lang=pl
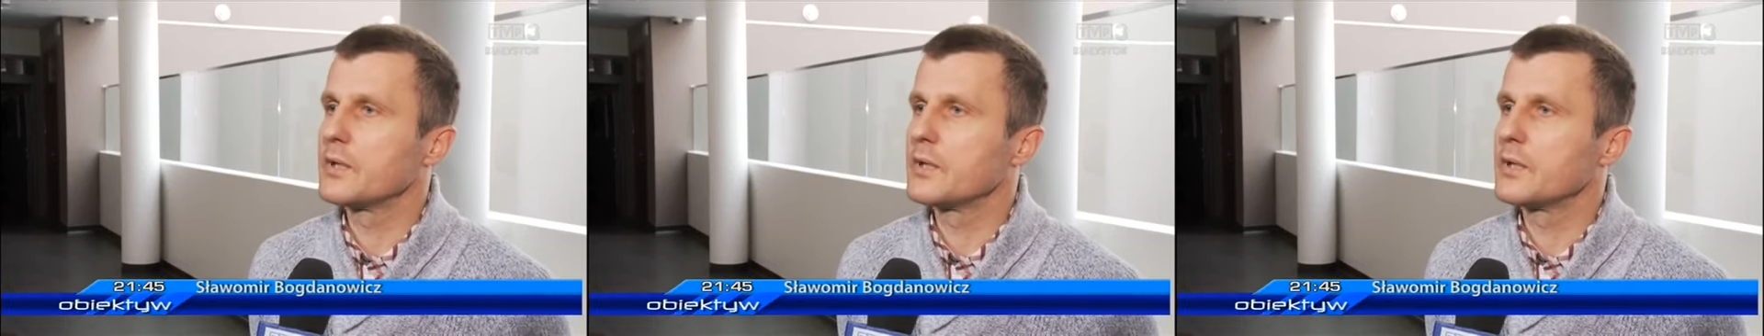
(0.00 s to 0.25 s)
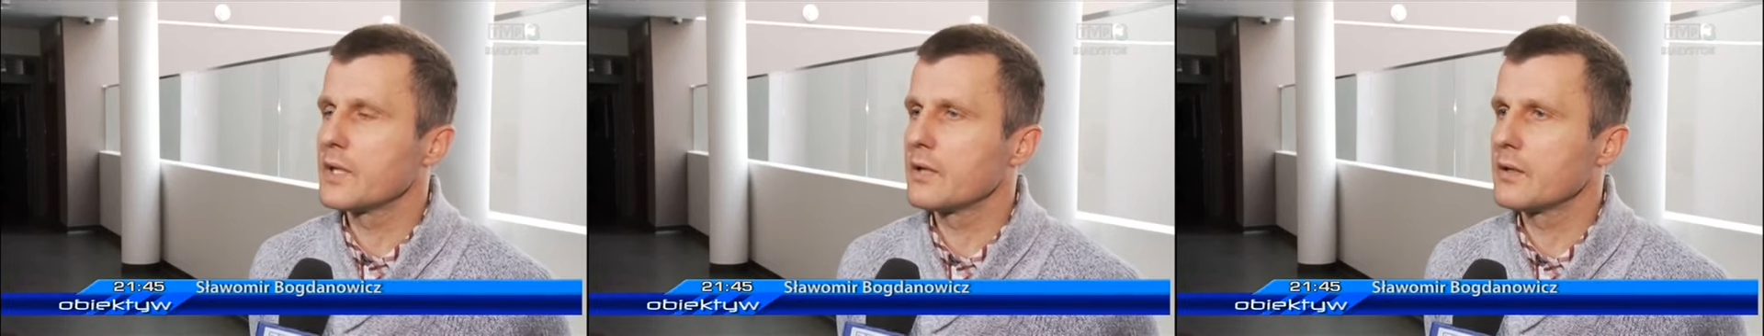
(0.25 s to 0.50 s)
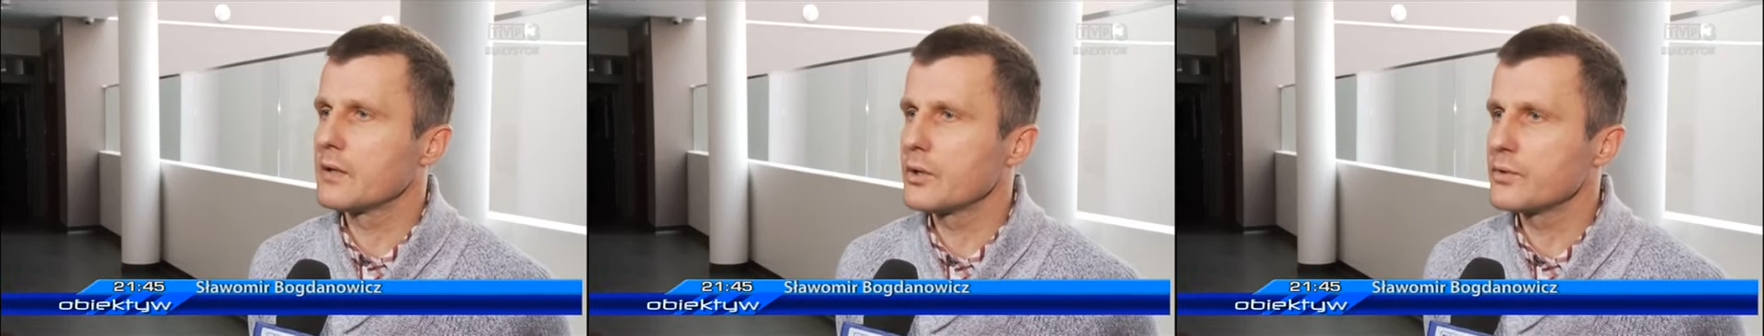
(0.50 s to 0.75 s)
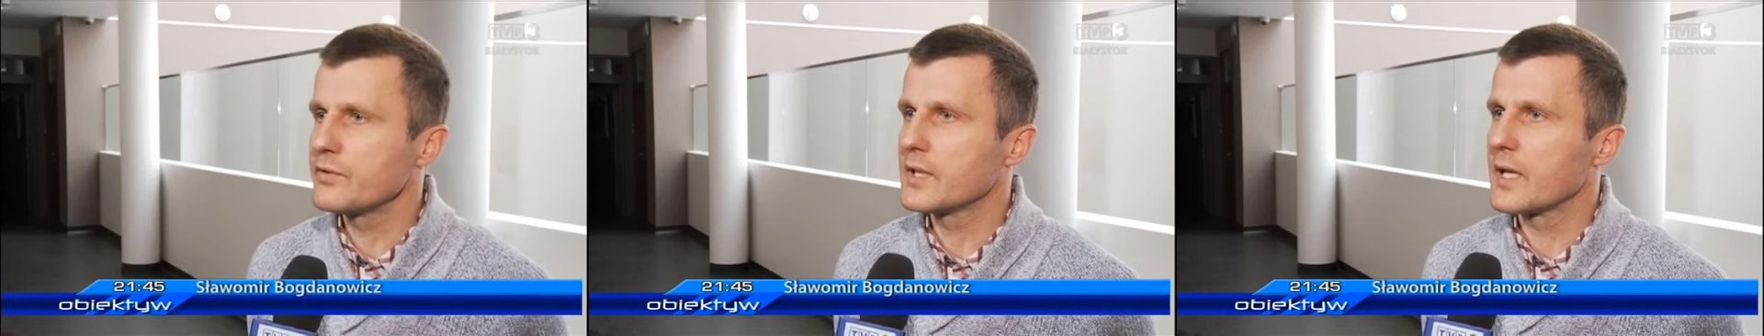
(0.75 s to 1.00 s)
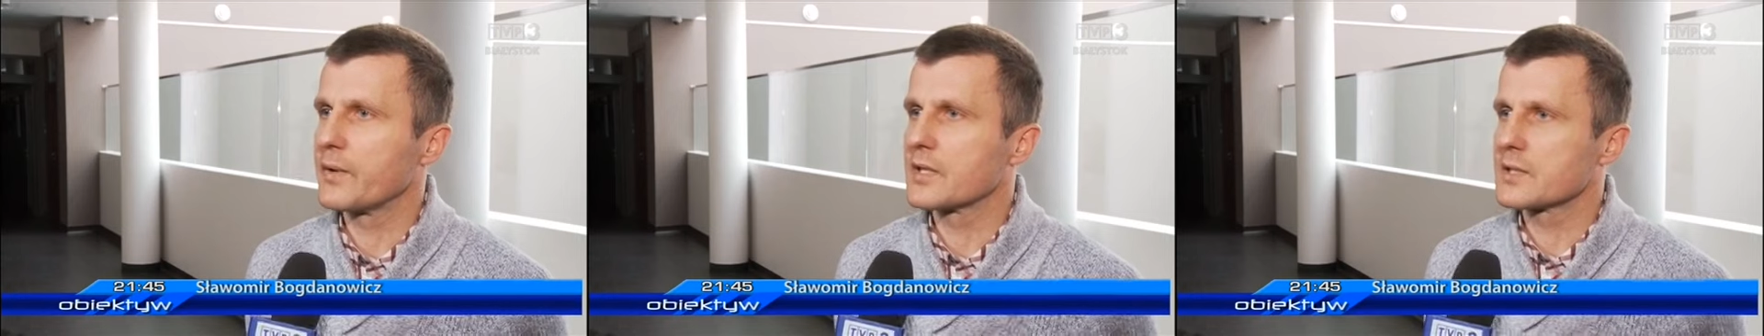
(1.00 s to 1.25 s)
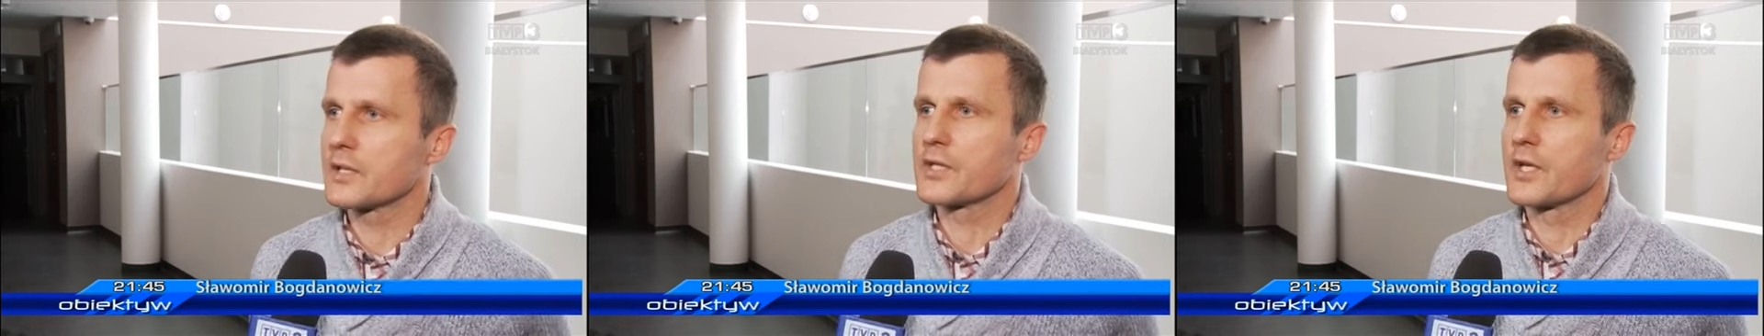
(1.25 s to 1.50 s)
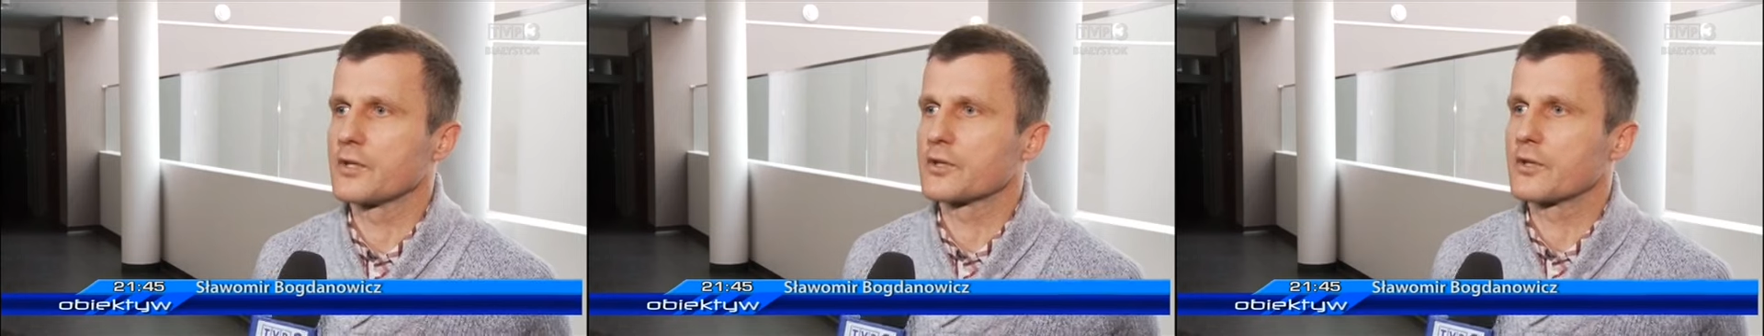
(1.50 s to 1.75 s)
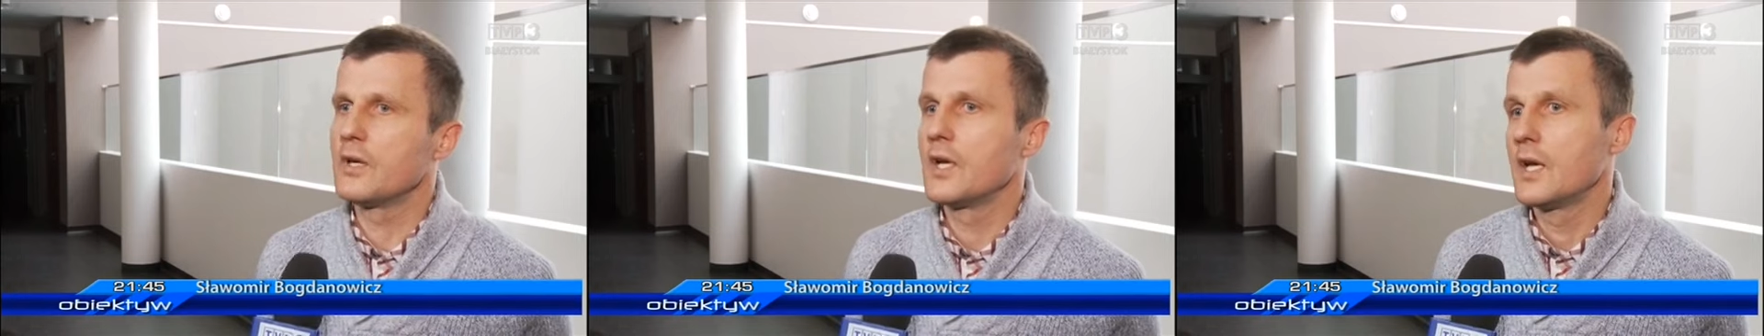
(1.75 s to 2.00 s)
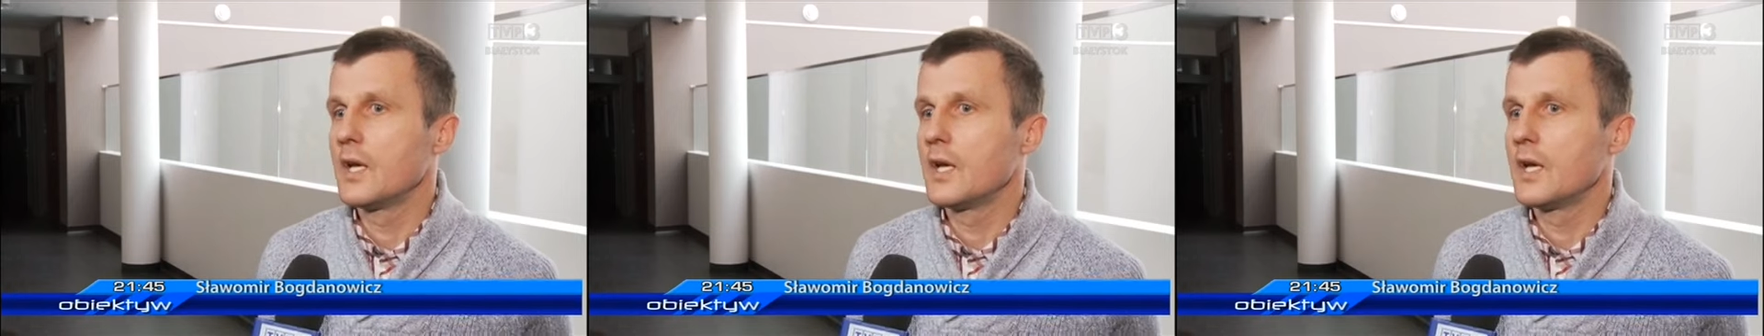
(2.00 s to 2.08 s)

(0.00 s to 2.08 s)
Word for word: bo by nie, nie udźwignęła, jest za ciężko.